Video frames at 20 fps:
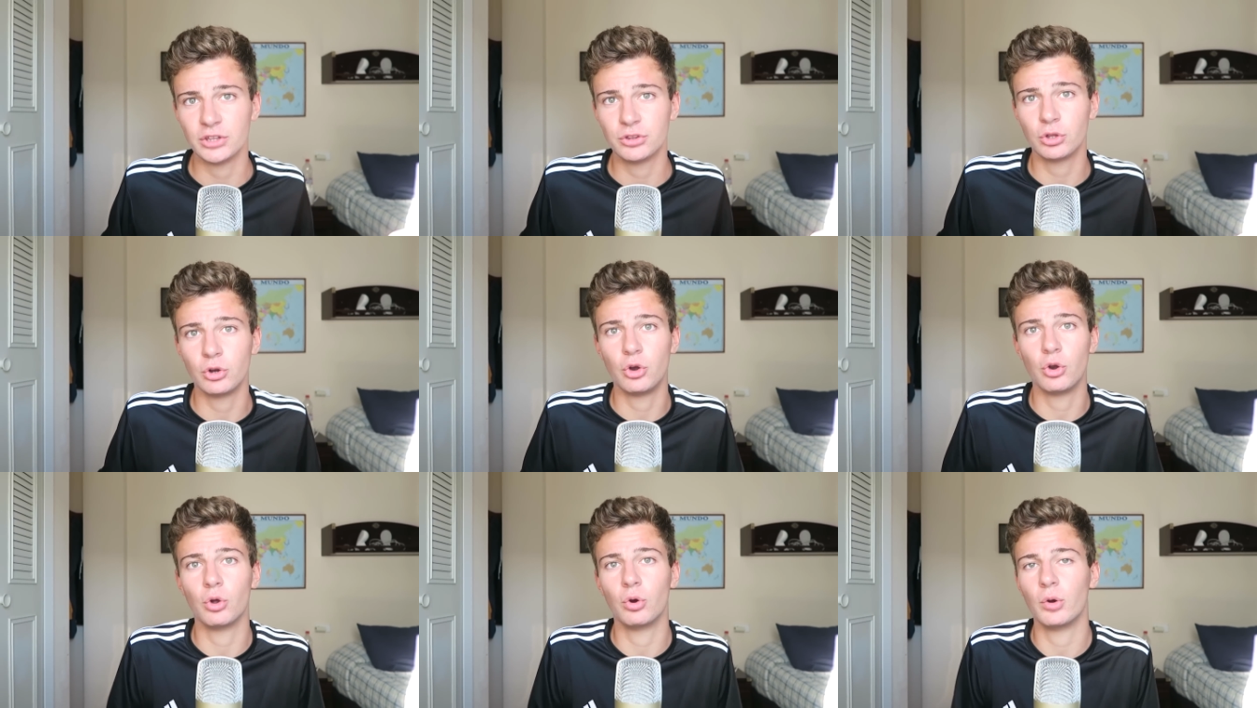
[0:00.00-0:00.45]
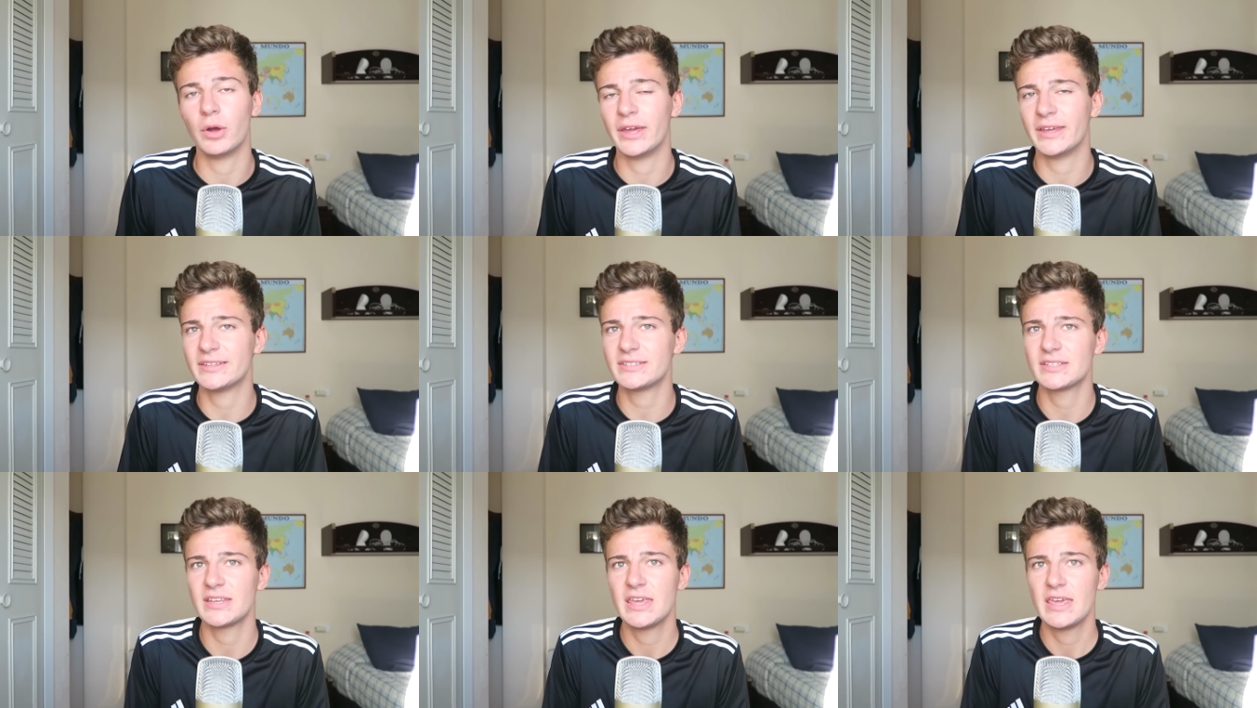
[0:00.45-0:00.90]
Esto no
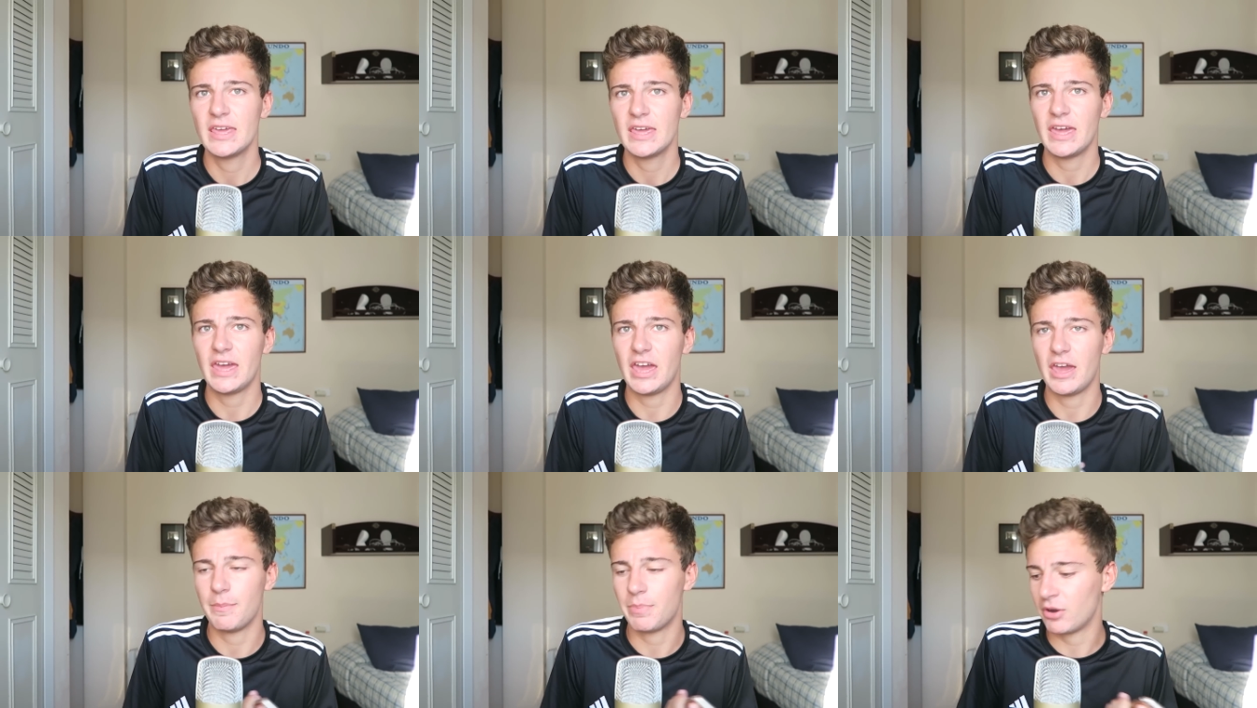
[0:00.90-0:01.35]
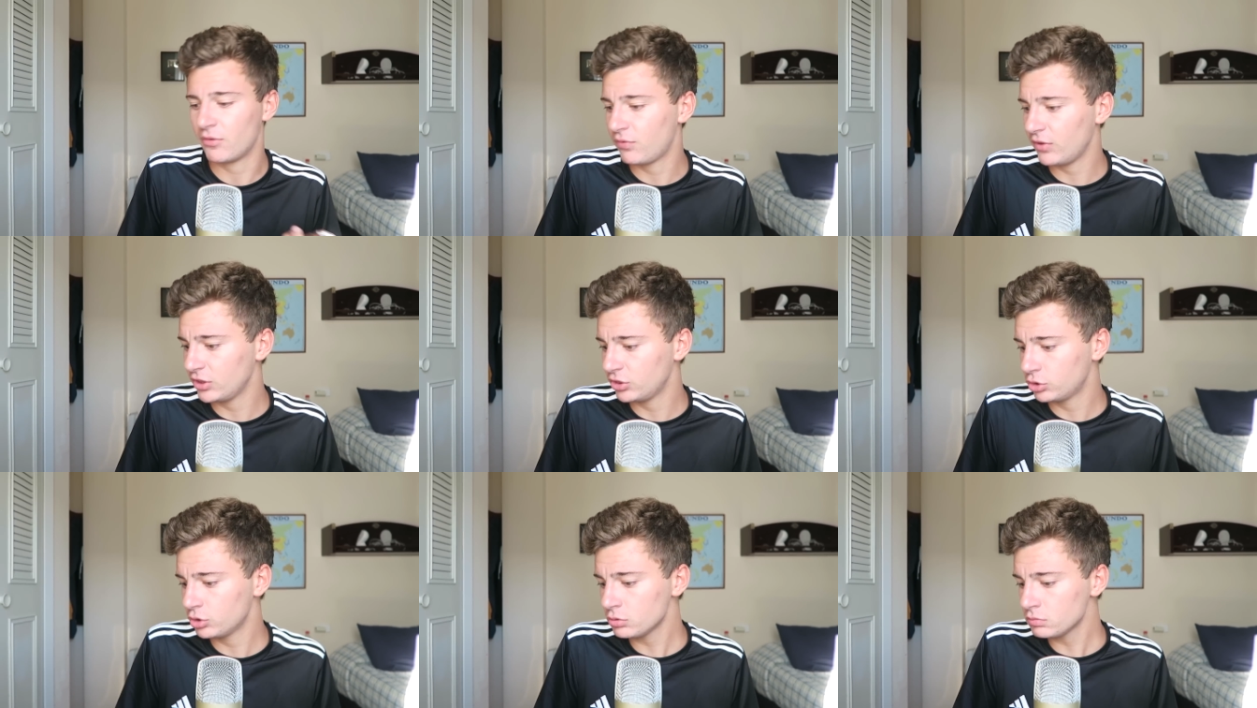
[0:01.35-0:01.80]
es eh,
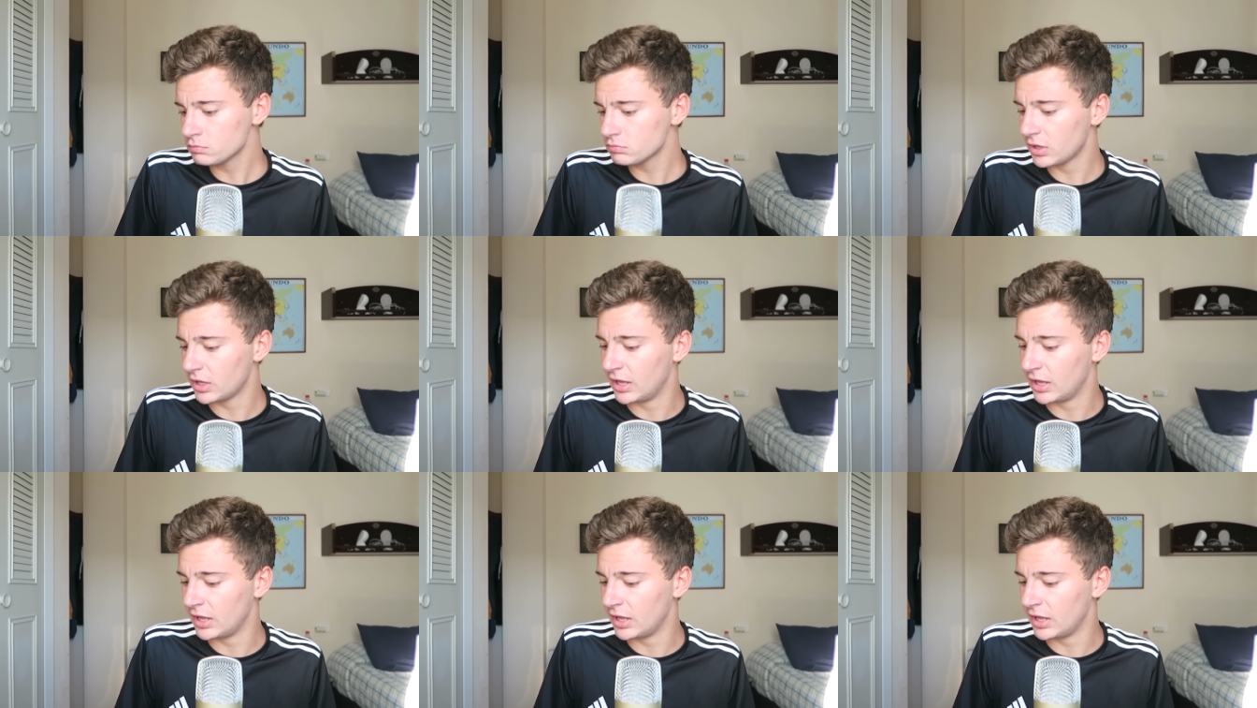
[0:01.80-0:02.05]
perfecto.